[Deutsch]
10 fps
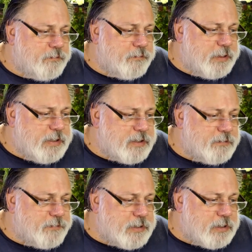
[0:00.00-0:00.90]
Weißt
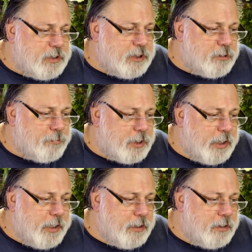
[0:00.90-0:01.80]
du, was ich
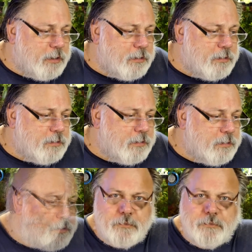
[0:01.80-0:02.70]
meine?
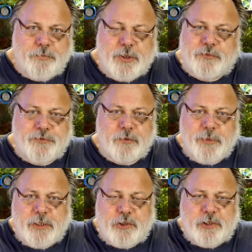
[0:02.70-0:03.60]
Biofilme
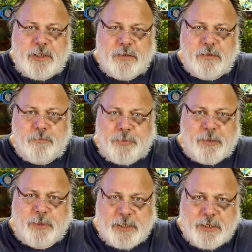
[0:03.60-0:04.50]
entstehen
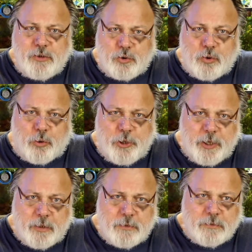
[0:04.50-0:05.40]
permanent neu.
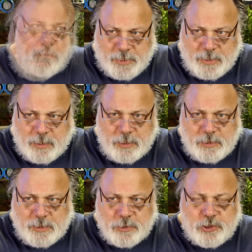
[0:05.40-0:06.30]

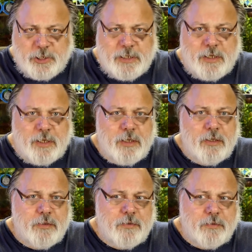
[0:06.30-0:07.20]
Eigentlich entstehen
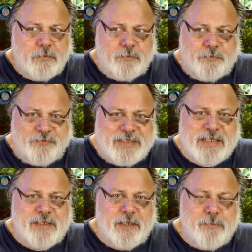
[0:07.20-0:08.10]
äh,
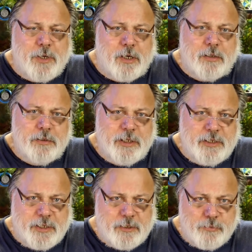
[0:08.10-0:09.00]
fast immer in
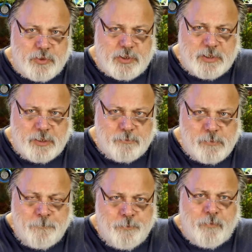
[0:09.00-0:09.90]
jedem System
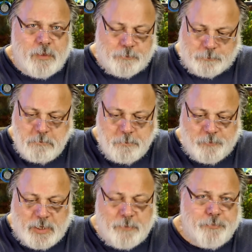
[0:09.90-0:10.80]

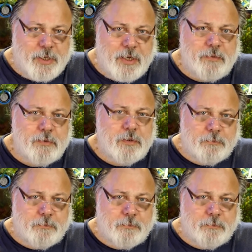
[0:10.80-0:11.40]
ein paar